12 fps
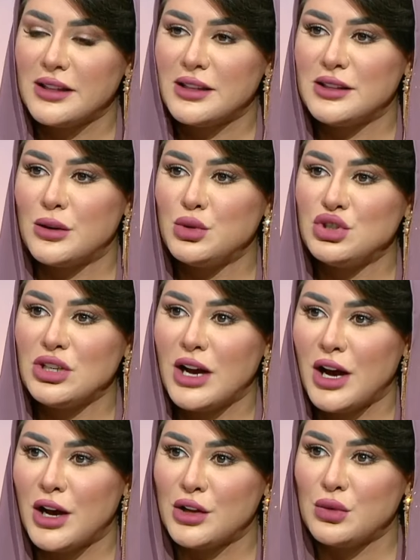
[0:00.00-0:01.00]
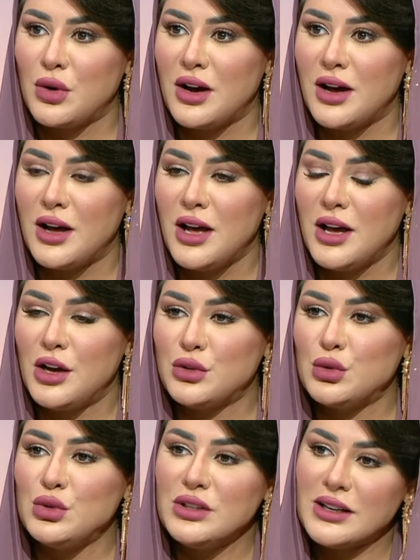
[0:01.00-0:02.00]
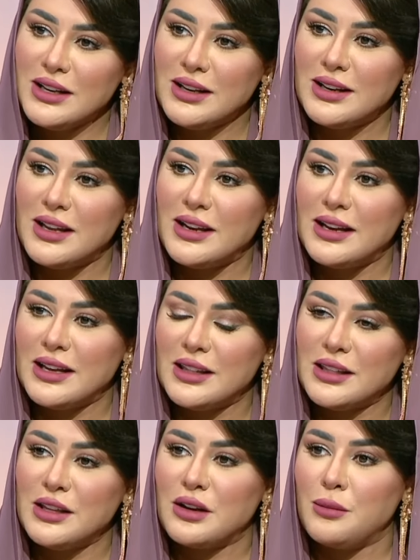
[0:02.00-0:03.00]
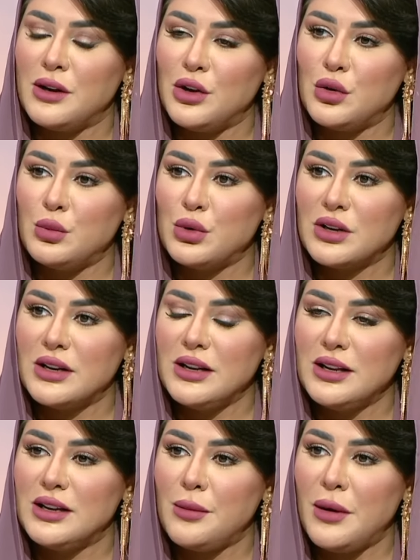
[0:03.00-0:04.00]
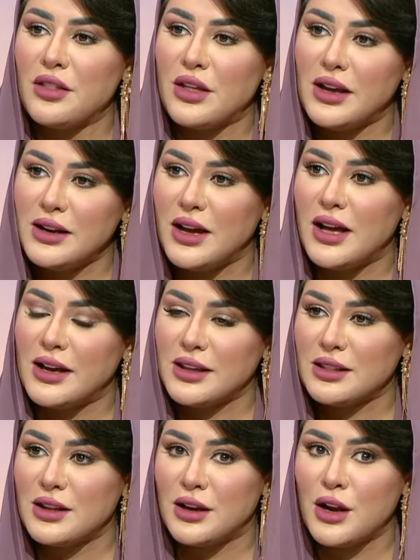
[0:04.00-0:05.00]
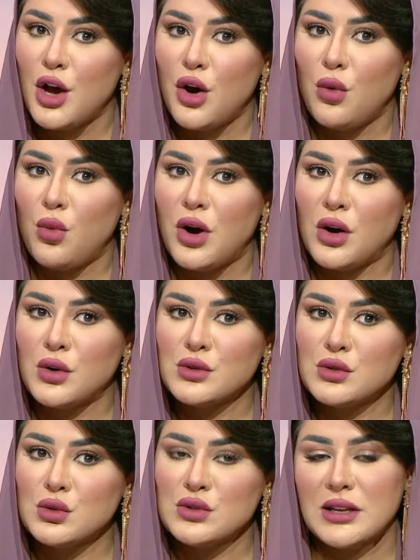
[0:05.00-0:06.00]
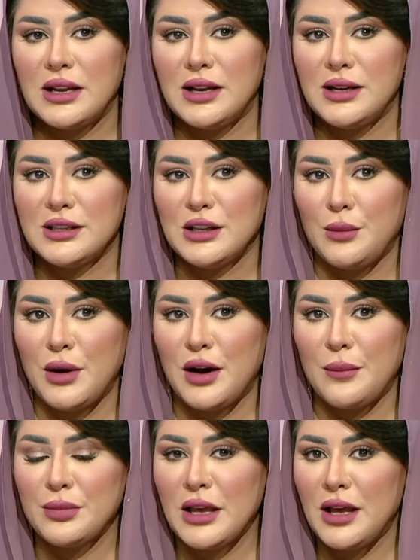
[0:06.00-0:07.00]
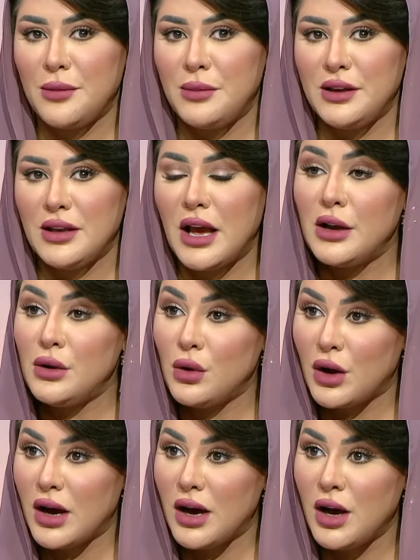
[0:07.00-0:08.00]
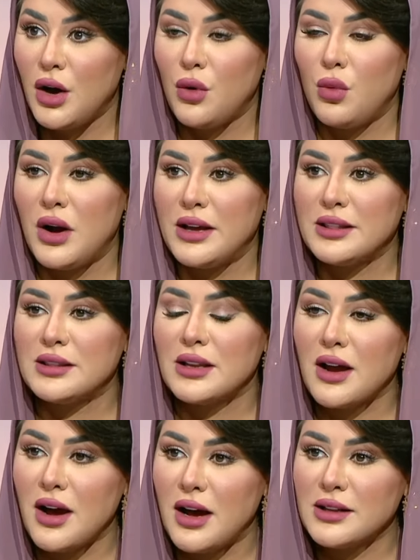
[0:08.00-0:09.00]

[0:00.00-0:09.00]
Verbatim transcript: هذه التوجيهات وتنيرين لنا الكثير من الأمور اللي احنا نبحث عنها أكثر وخصوصا الاهتمام باللغة وإثراء